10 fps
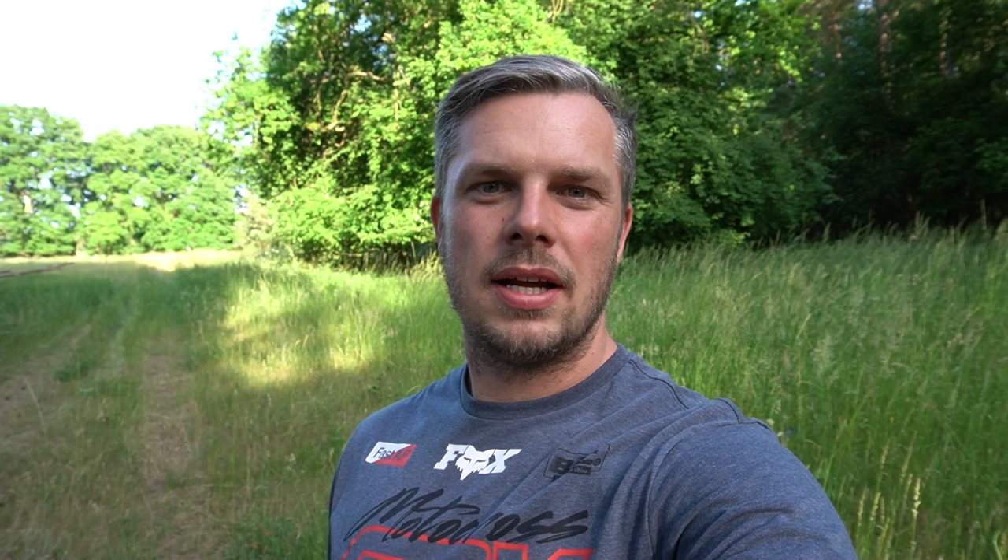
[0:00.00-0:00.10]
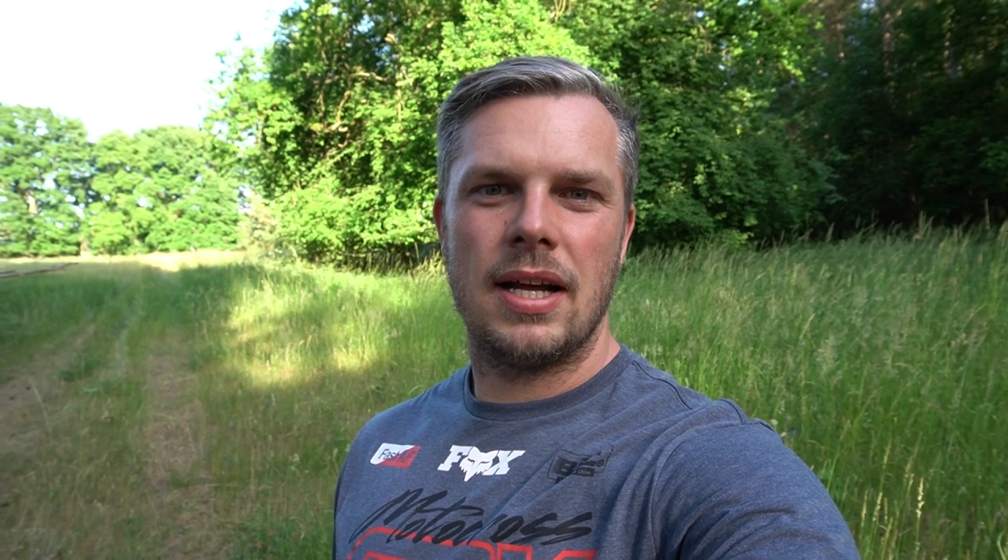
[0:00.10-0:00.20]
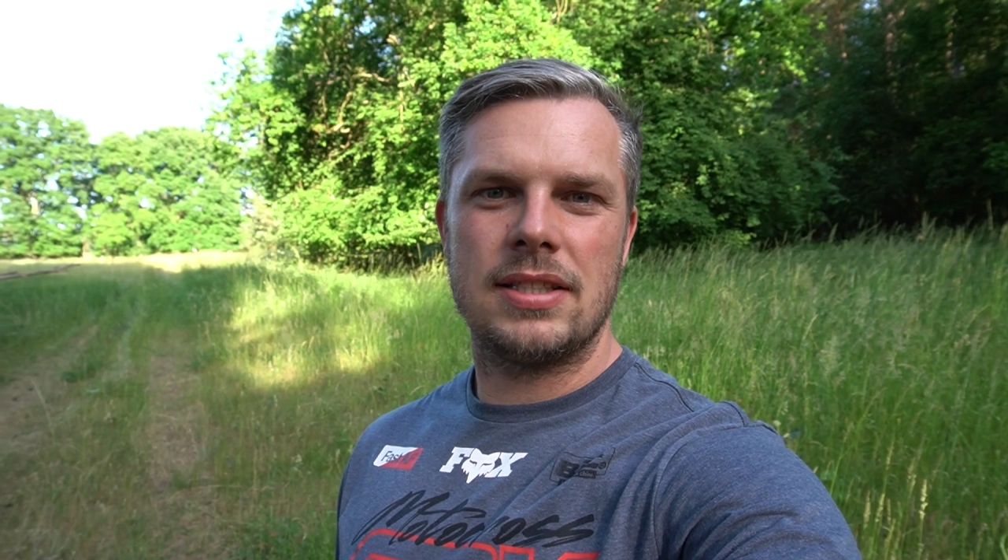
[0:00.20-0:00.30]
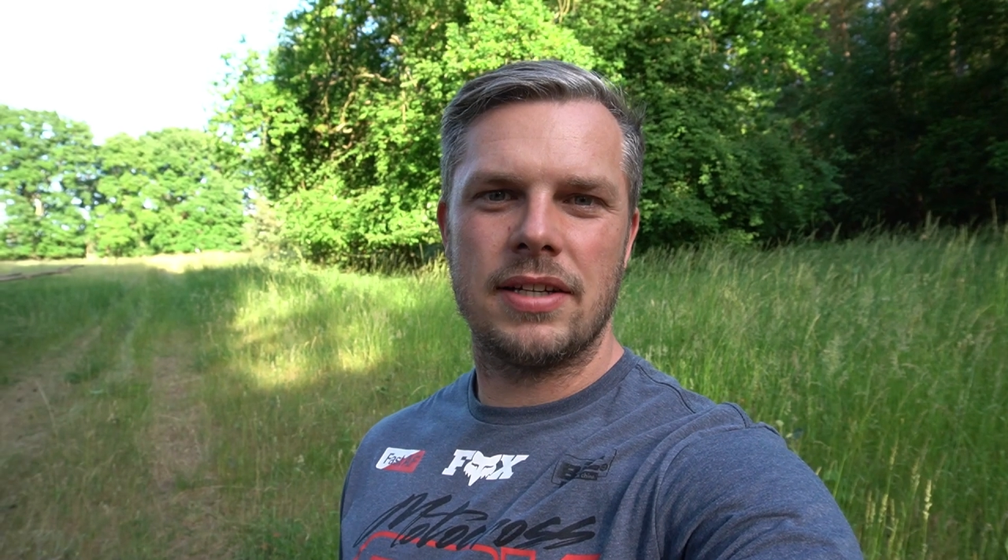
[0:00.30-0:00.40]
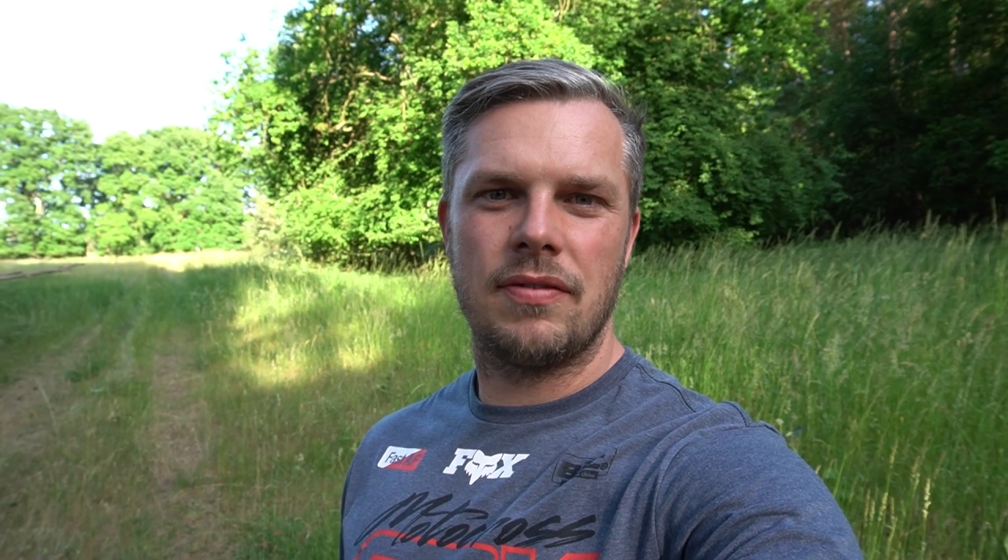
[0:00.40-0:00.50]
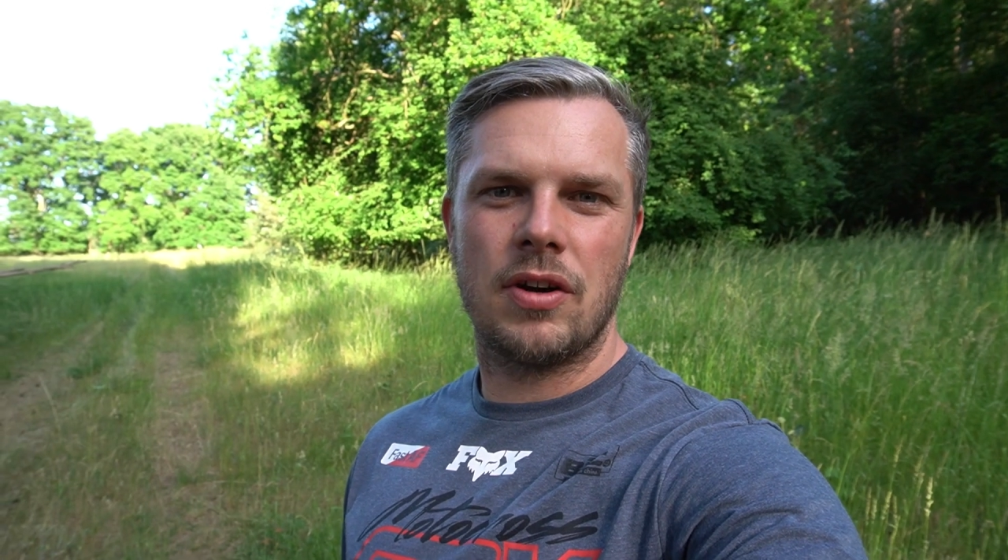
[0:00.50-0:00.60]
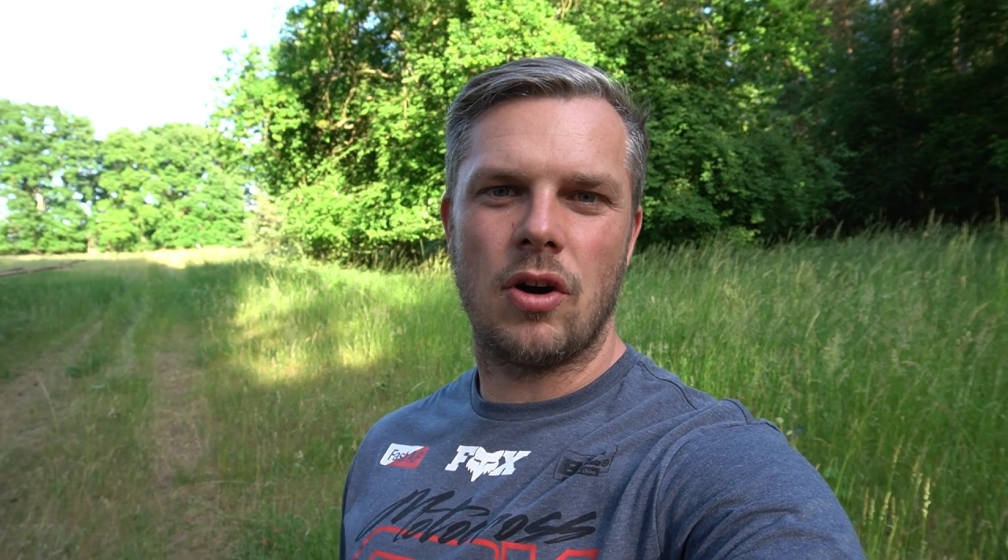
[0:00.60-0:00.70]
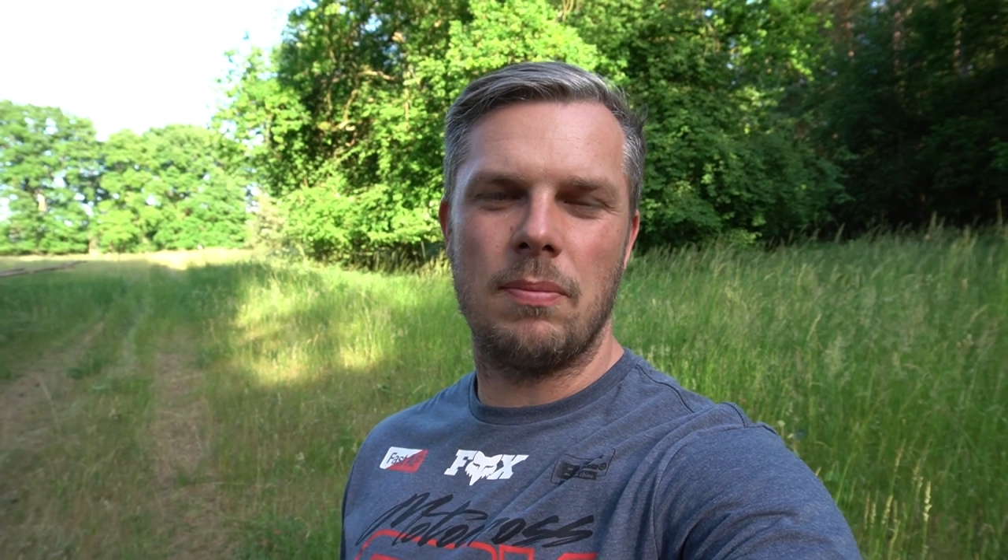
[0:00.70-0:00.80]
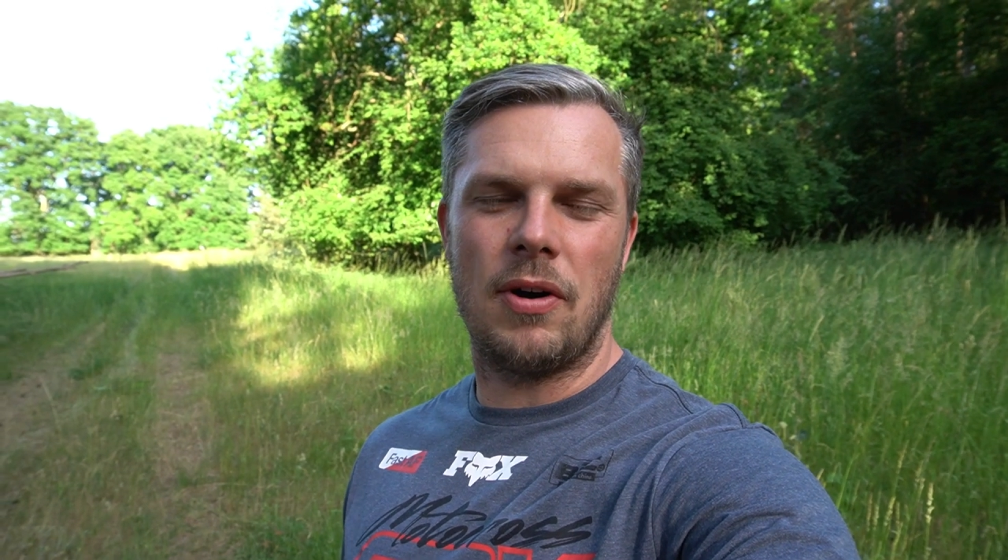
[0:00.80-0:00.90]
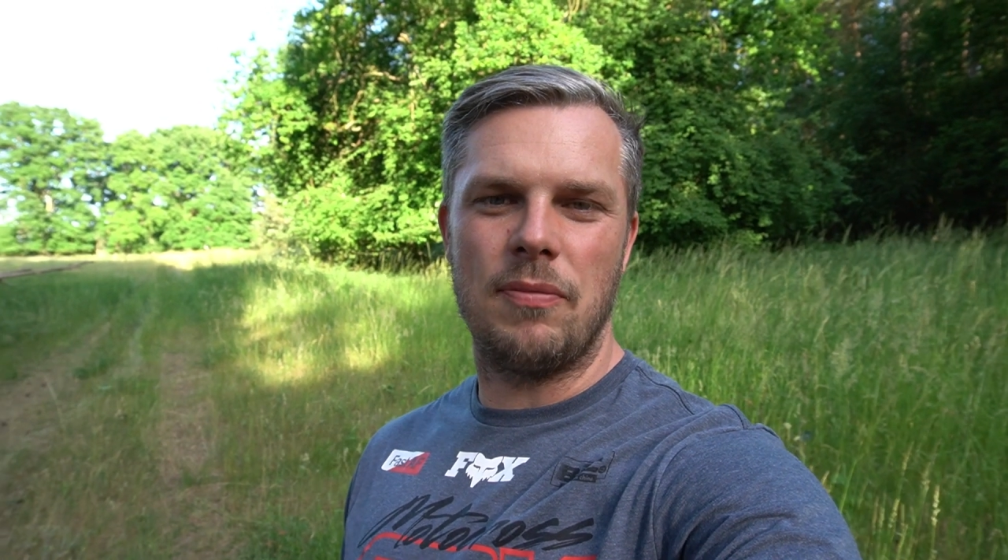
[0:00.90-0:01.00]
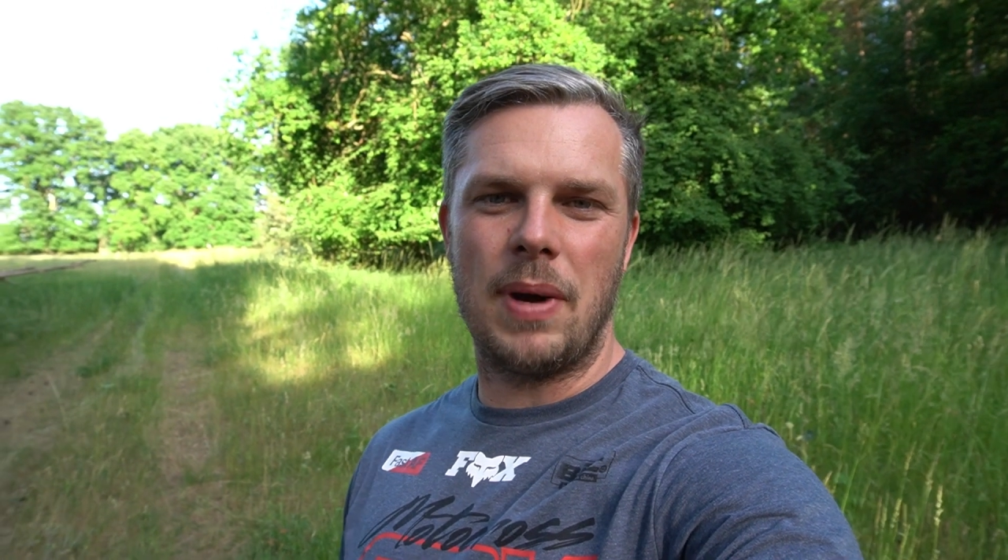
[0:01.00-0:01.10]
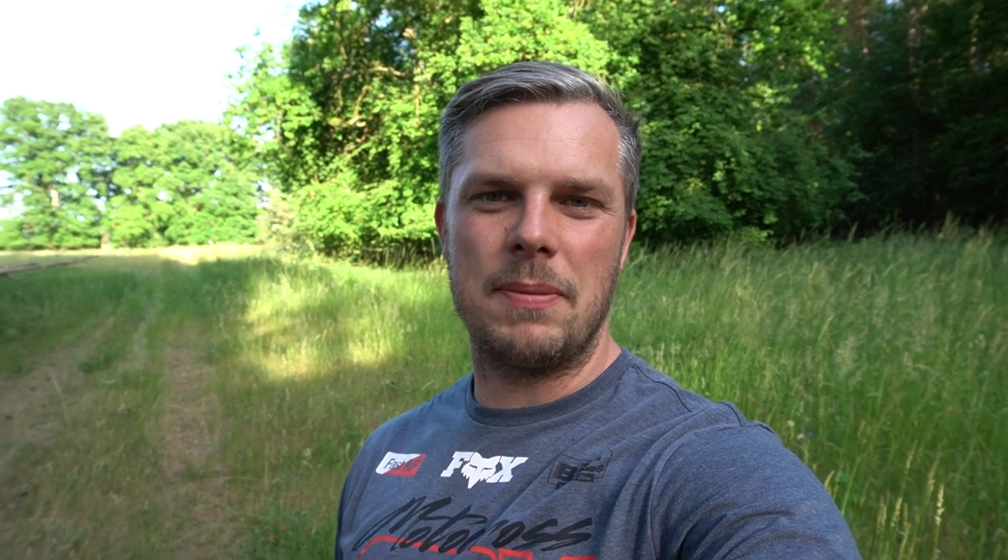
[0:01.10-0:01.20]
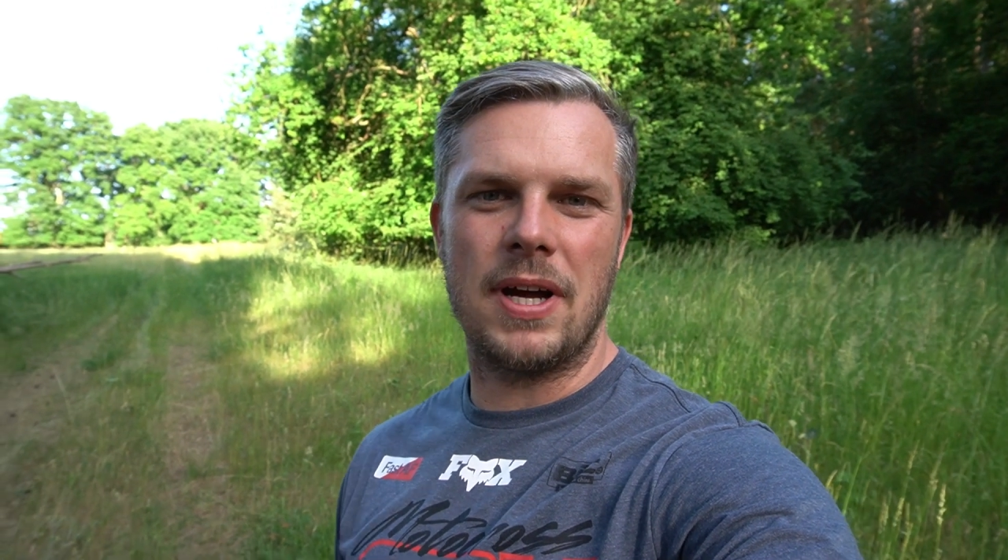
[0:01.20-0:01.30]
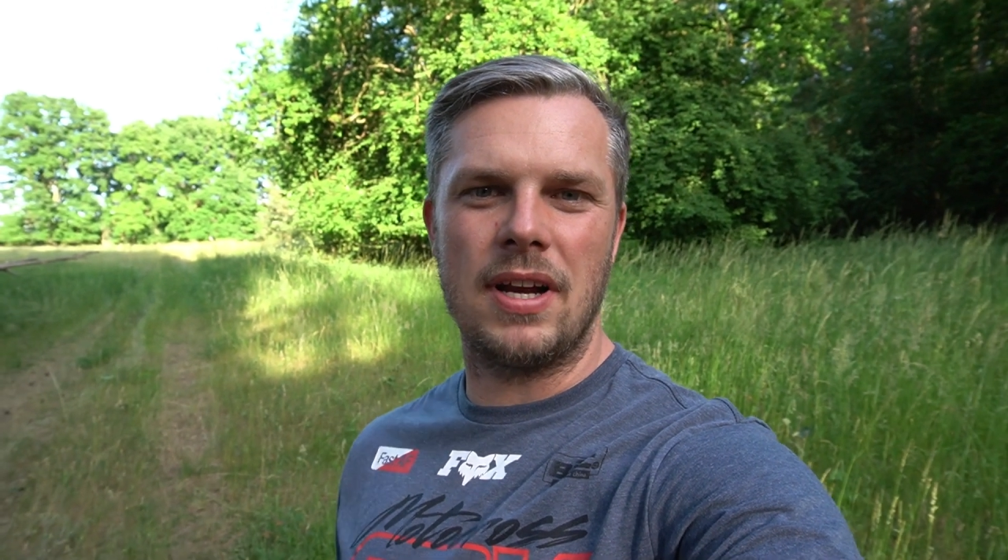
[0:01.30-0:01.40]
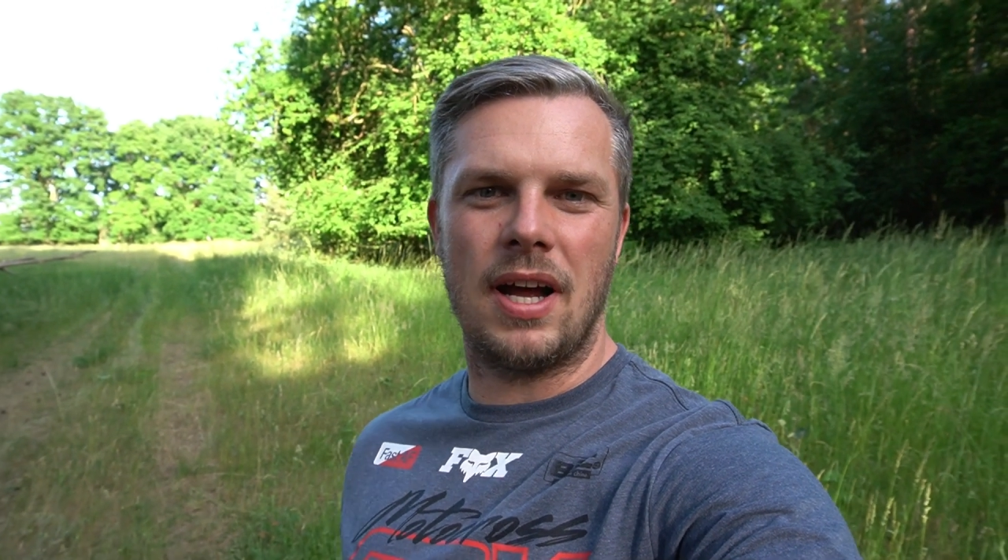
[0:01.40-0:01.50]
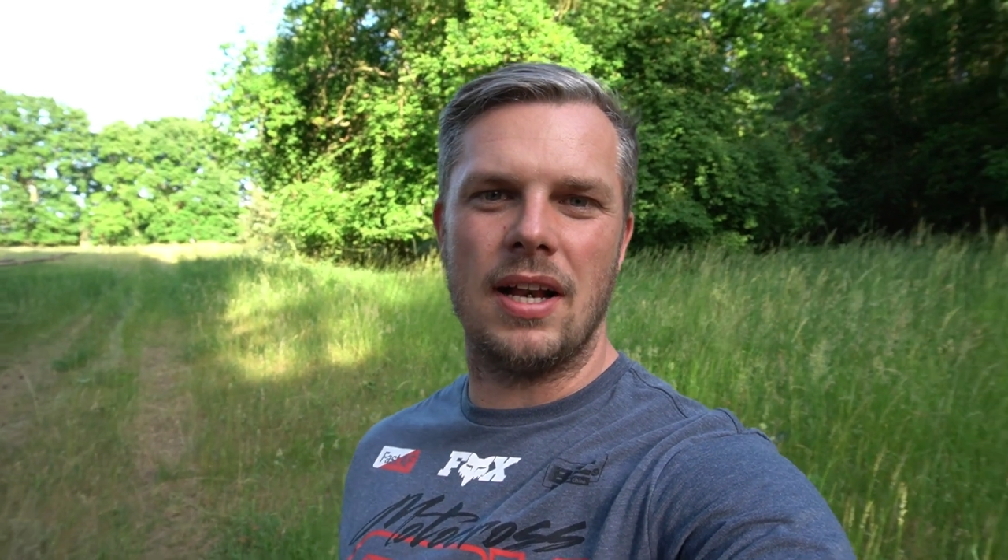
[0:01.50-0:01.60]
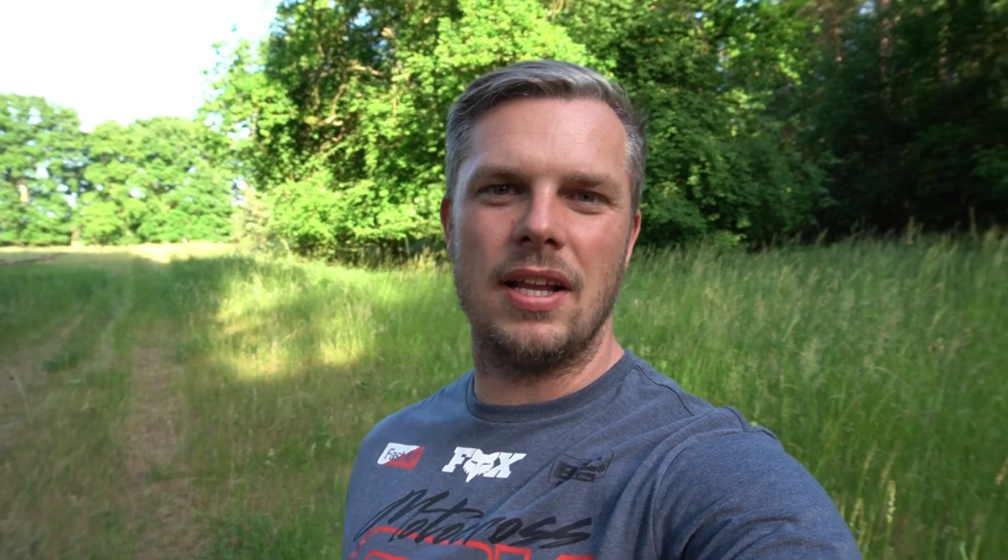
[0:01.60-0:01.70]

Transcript: Herzlich willkommen auf meinem Kanal.